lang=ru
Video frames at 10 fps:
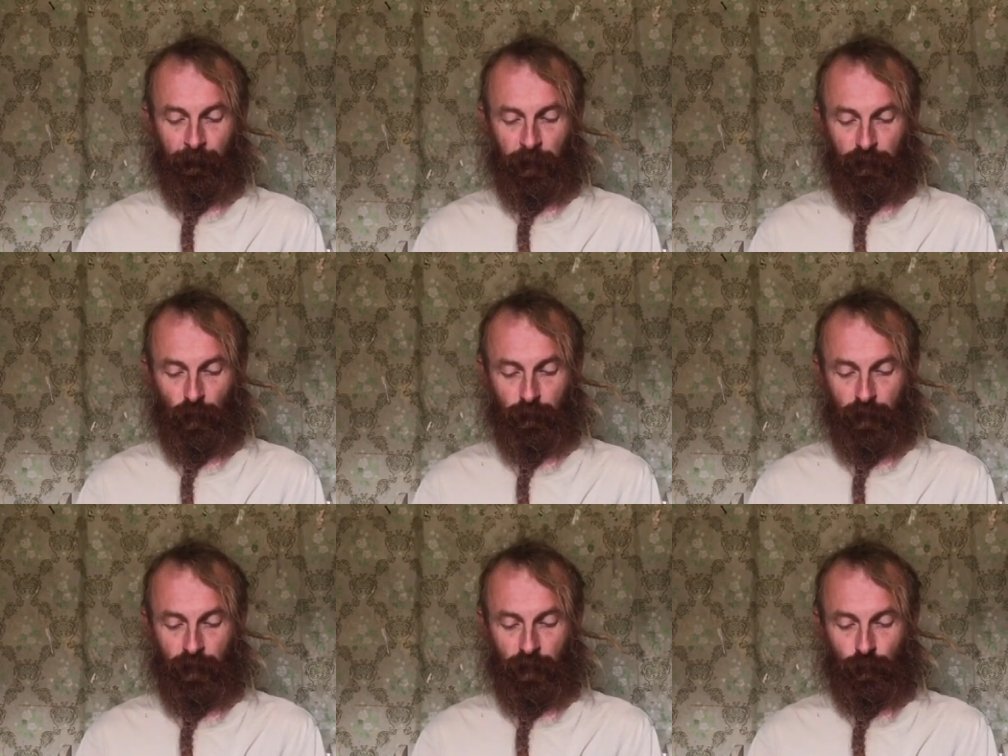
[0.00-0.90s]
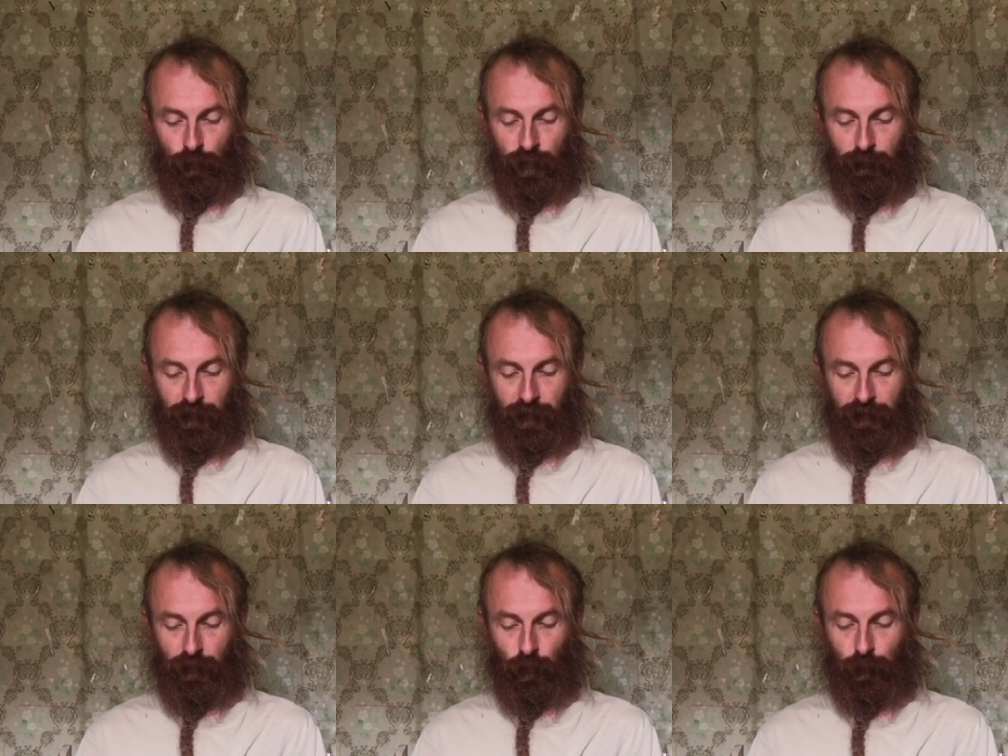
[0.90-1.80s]
Потом нужно было
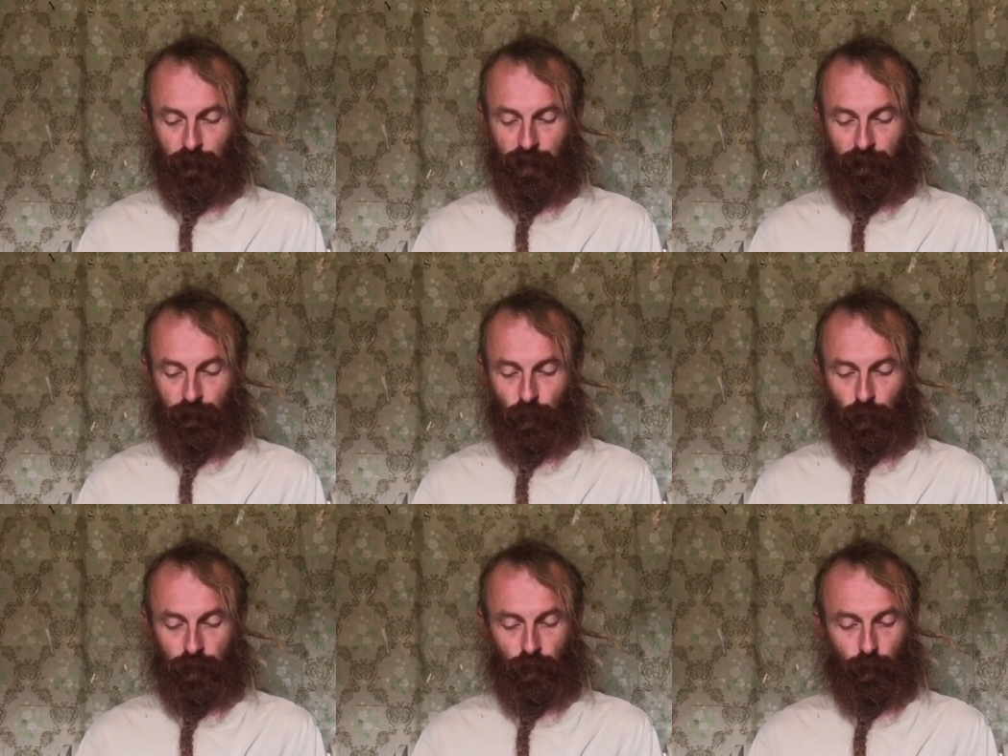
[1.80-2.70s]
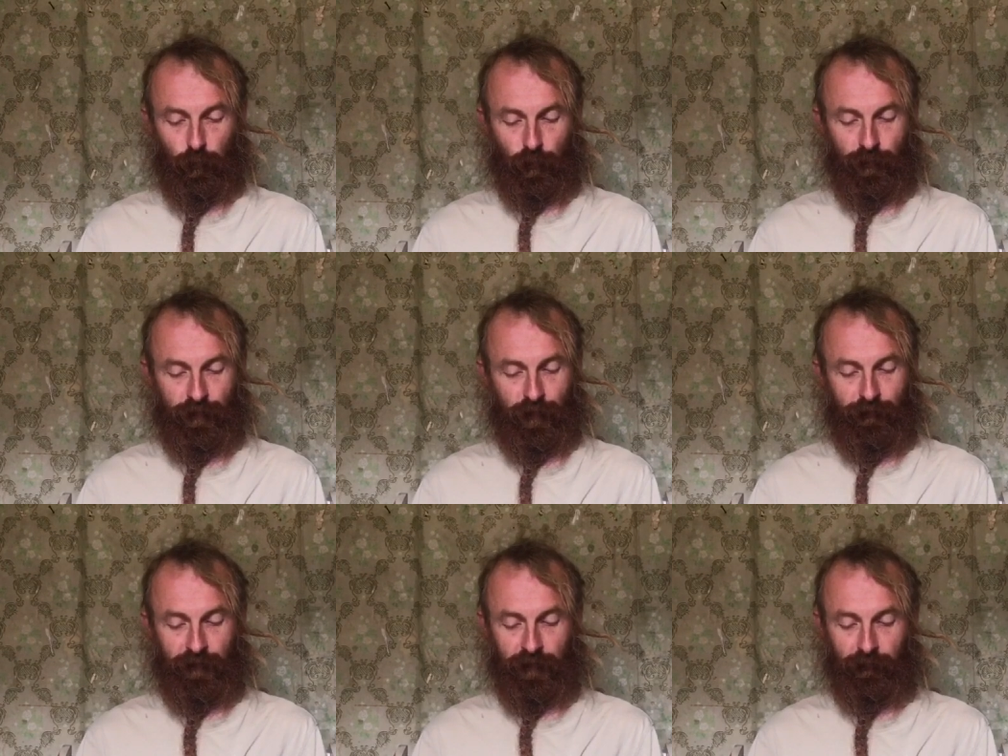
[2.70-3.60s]
закупить все для уборки
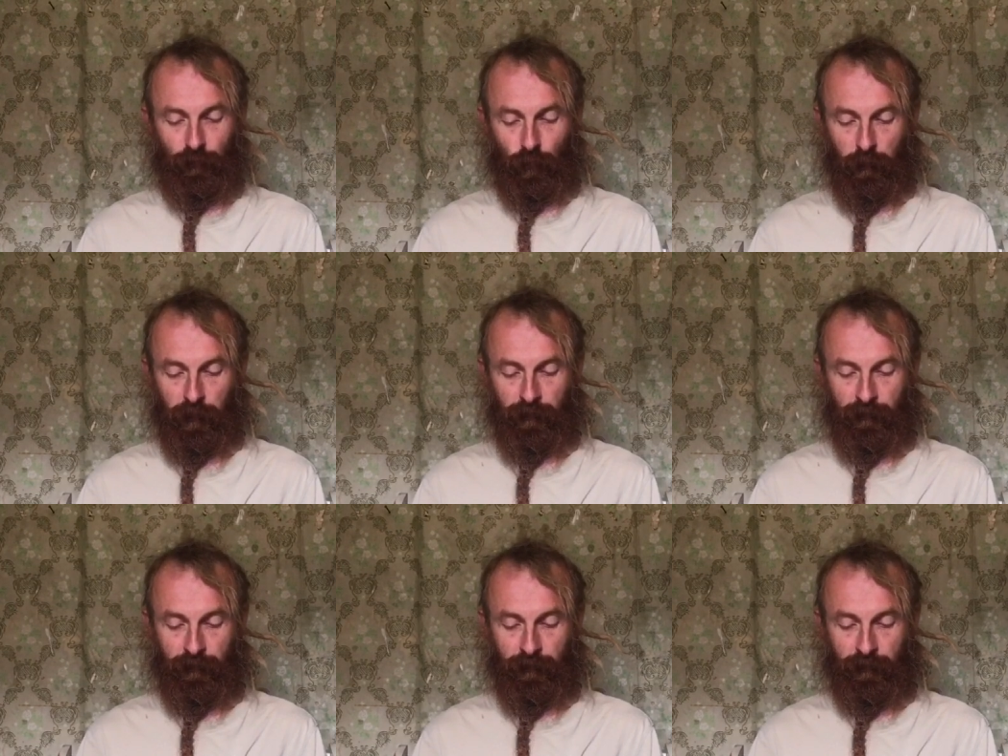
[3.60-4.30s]
деревенского дома.